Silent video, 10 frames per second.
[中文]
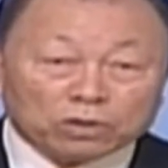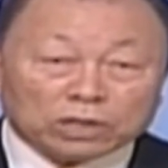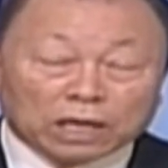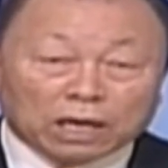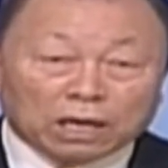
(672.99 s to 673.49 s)

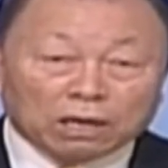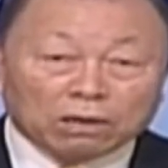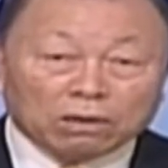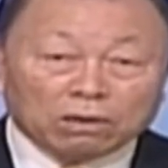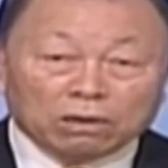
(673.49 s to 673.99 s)
他们不
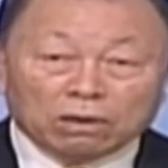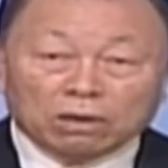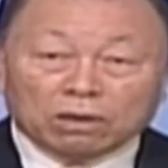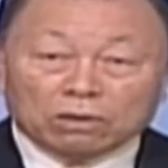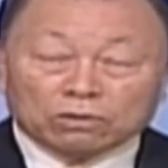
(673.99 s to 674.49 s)
如
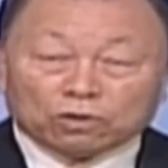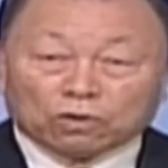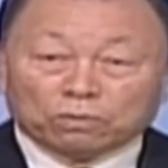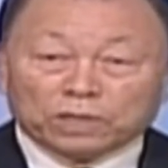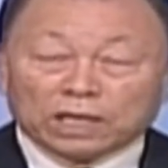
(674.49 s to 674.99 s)

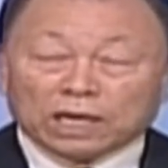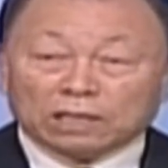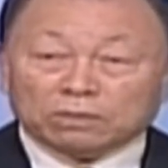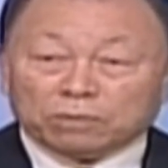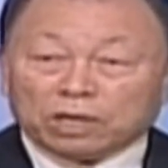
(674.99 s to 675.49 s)

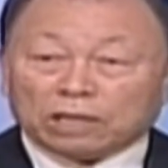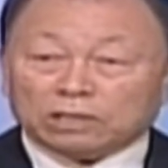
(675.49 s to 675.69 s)
狗，